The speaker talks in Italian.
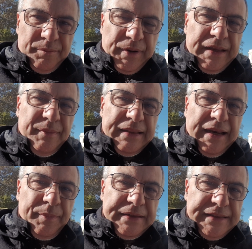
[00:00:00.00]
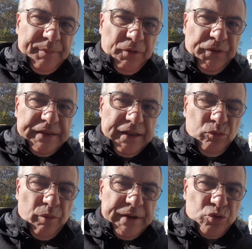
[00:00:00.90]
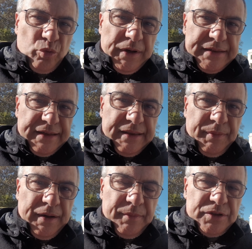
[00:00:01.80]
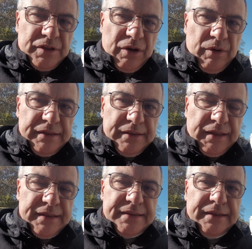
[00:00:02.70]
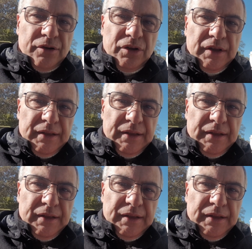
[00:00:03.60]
prima della partita perfetta del 2 maggio 2007, Milan-Manchester United 3-0,